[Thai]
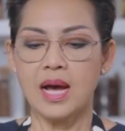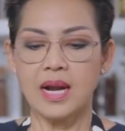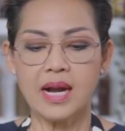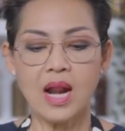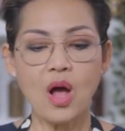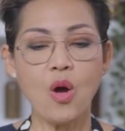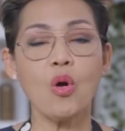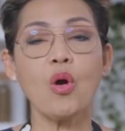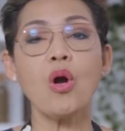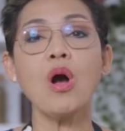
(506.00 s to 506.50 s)

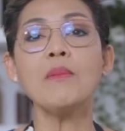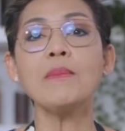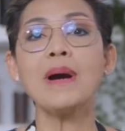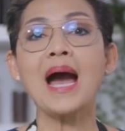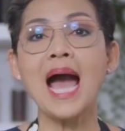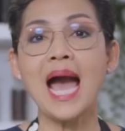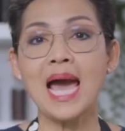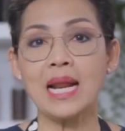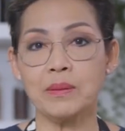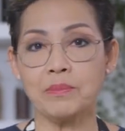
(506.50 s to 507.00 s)
เราก็มา
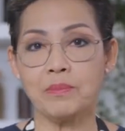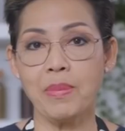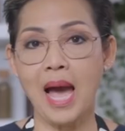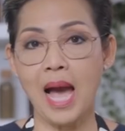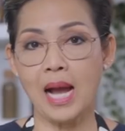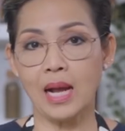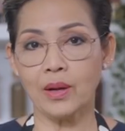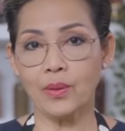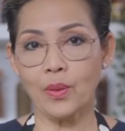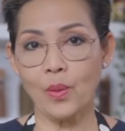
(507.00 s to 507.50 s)
หั่นผั
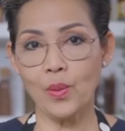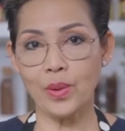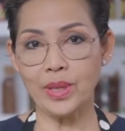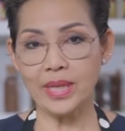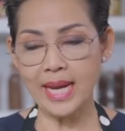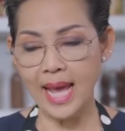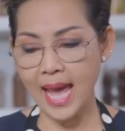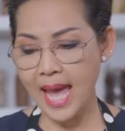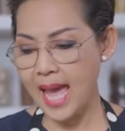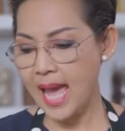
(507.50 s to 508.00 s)
กโรย
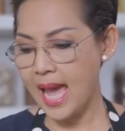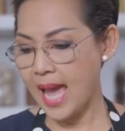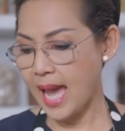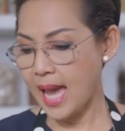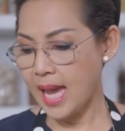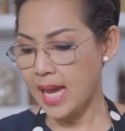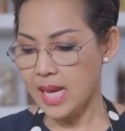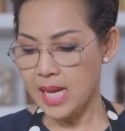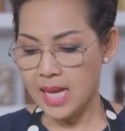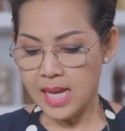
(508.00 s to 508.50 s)
หน้า
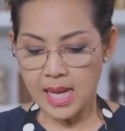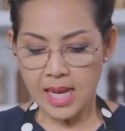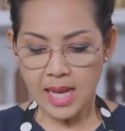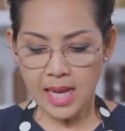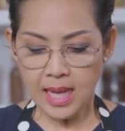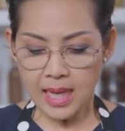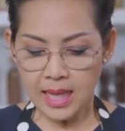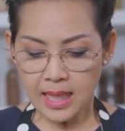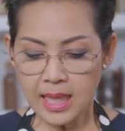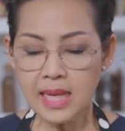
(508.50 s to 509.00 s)

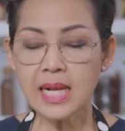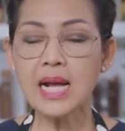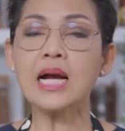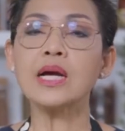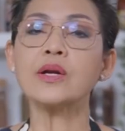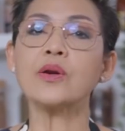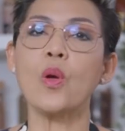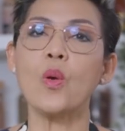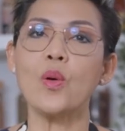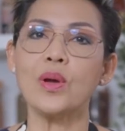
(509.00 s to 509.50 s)
เครื่อง
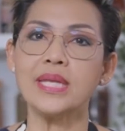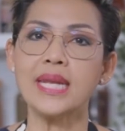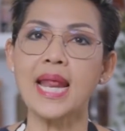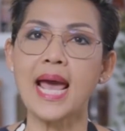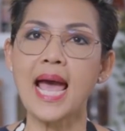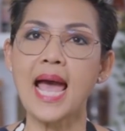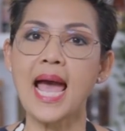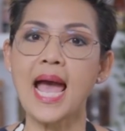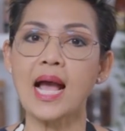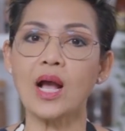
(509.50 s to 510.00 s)
โรยห
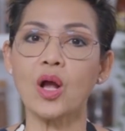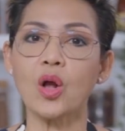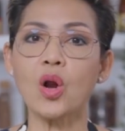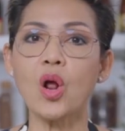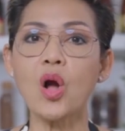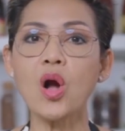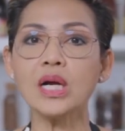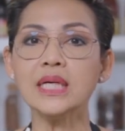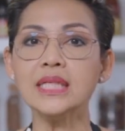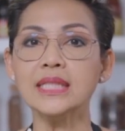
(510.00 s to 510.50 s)
น้า
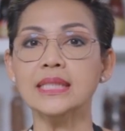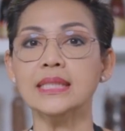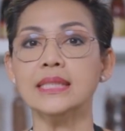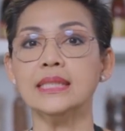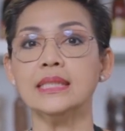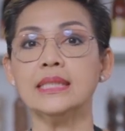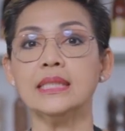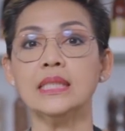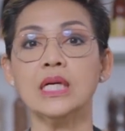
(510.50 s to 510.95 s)
ก็คือ